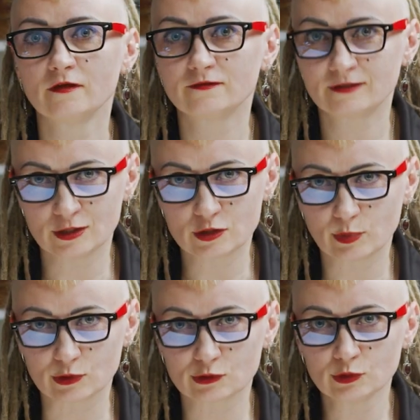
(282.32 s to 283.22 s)
W ten
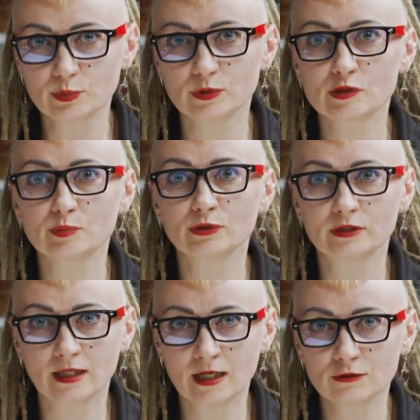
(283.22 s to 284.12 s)
sposób,
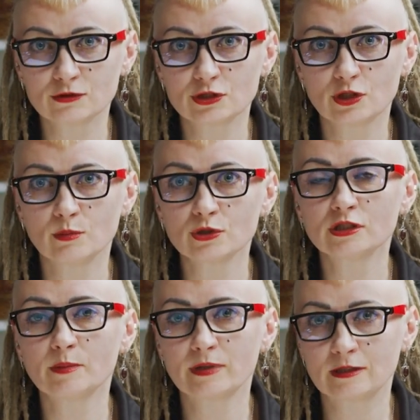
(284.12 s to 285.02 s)
spotykając się,
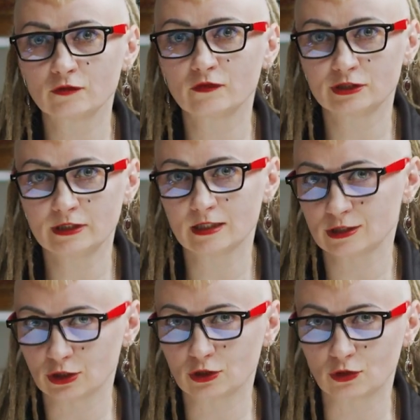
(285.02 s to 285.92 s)
można planować
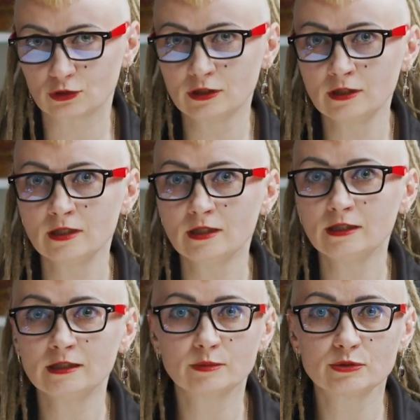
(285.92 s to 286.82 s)
dalsze kroki
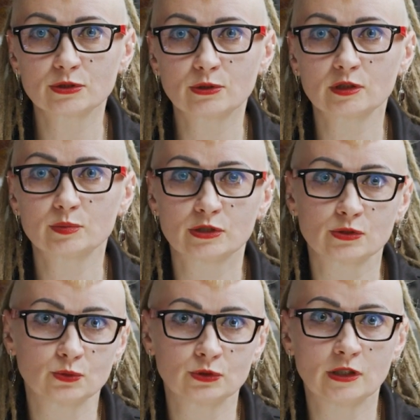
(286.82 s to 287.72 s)
i na przykład
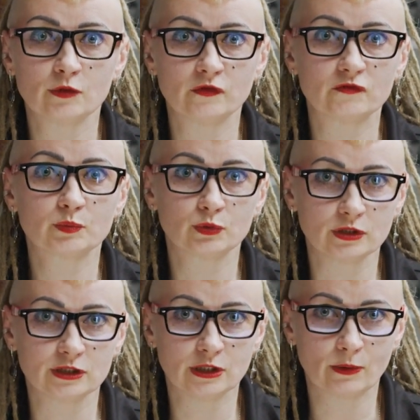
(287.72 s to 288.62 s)
przez udział we
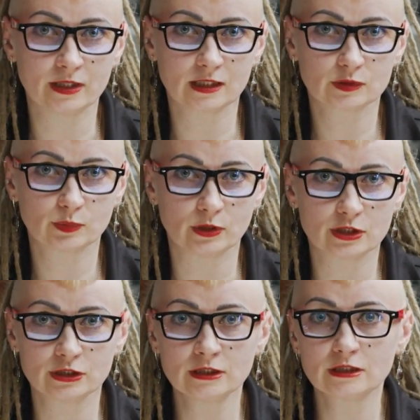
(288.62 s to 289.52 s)
wspólnych działaniach
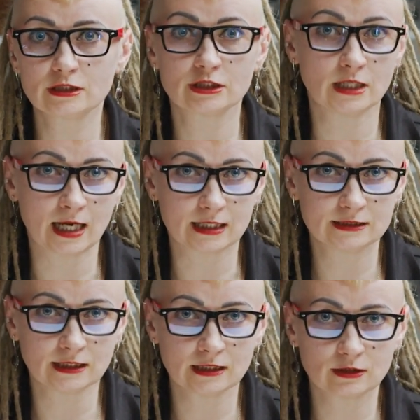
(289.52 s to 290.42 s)
społecznych czy
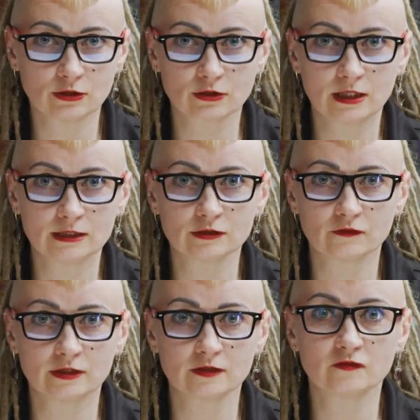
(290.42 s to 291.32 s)
akcjach
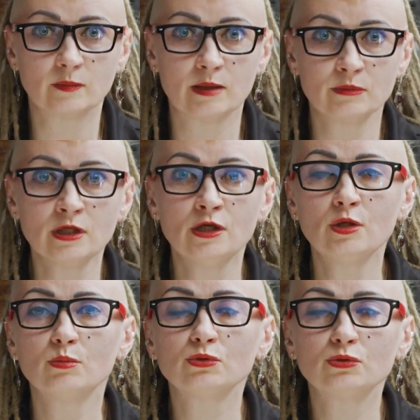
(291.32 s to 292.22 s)
organizowanych w MAMie
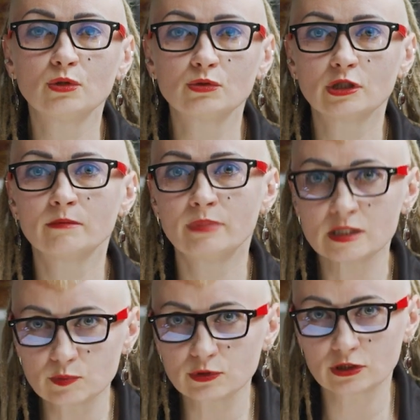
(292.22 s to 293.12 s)
budują się
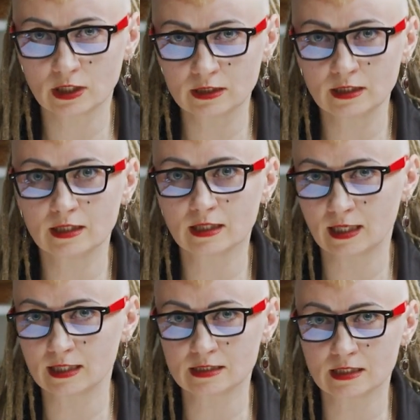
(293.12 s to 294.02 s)
bezpośrednie
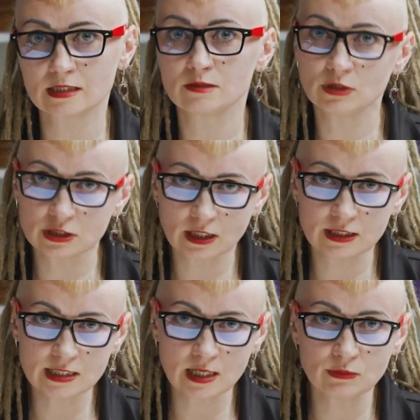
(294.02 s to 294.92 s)
relacje z
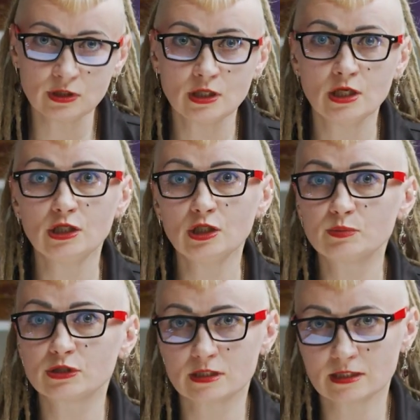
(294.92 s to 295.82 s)
mieszkańcami i
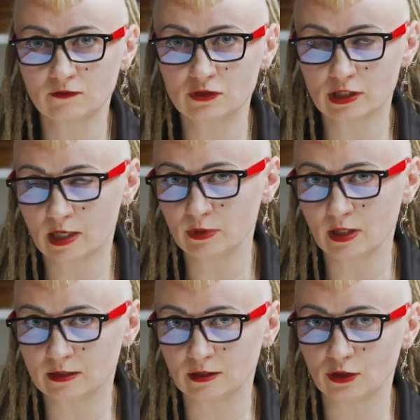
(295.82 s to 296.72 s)
przedstawicielami
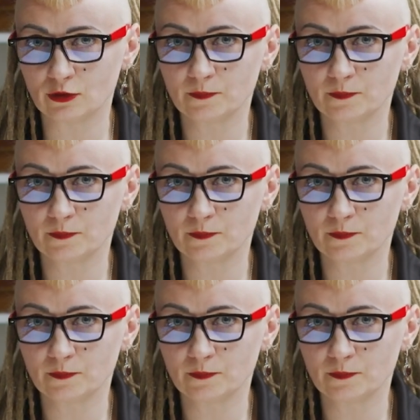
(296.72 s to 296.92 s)
NGO.